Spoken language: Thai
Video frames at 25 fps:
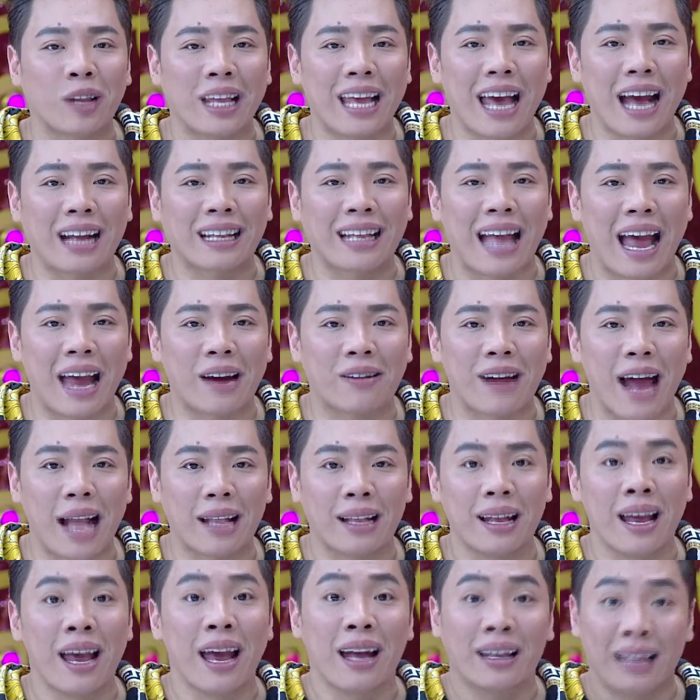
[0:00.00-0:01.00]
เที่ยงไทยรัฐ
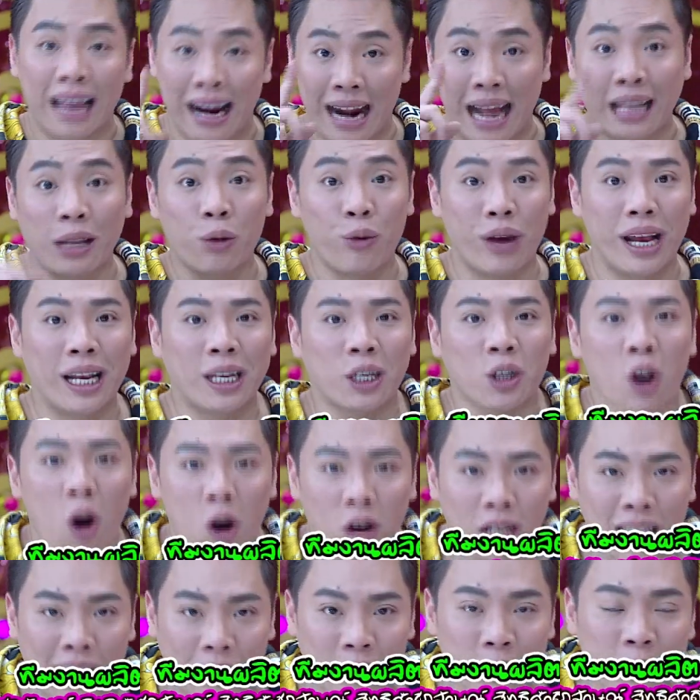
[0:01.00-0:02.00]
ทีวีช่อง
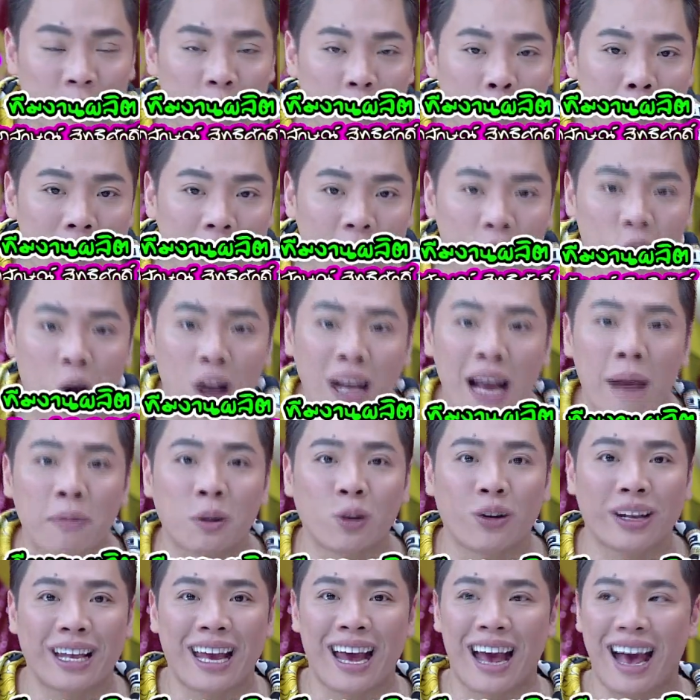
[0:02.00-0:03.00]
32ไปกันก่อนครับส
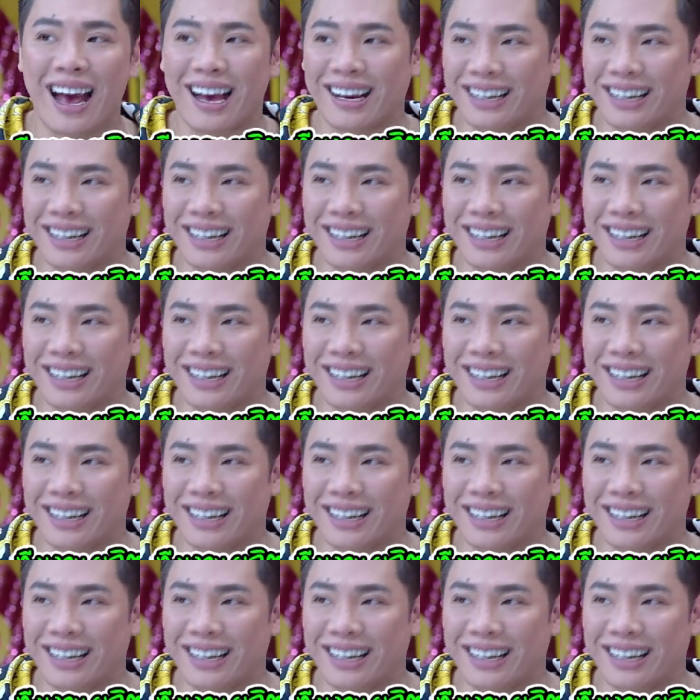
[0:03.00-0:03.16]
วัสดีฮะ